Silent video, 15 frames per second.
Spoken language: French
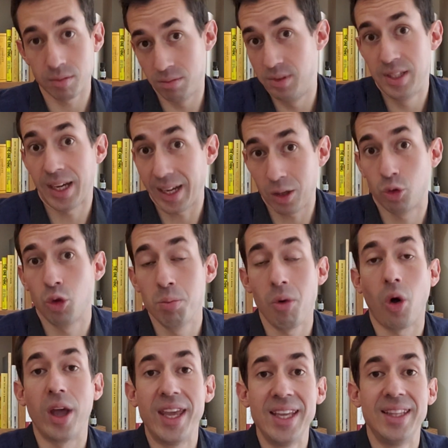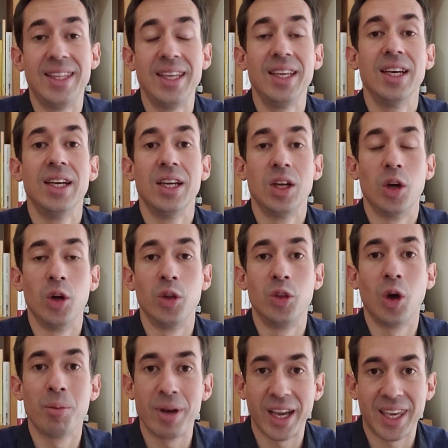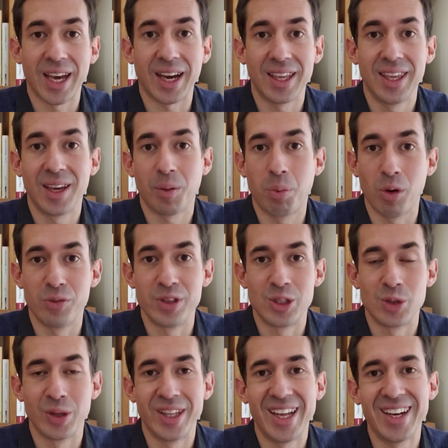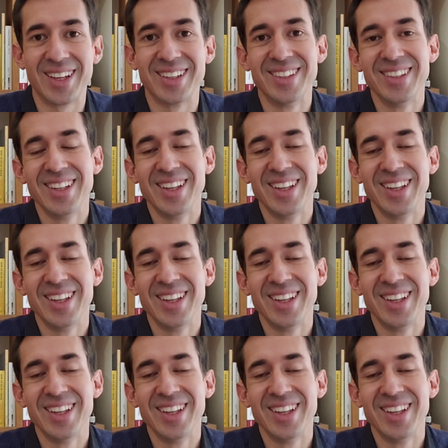directement aidé dans ma carrière professionnelle.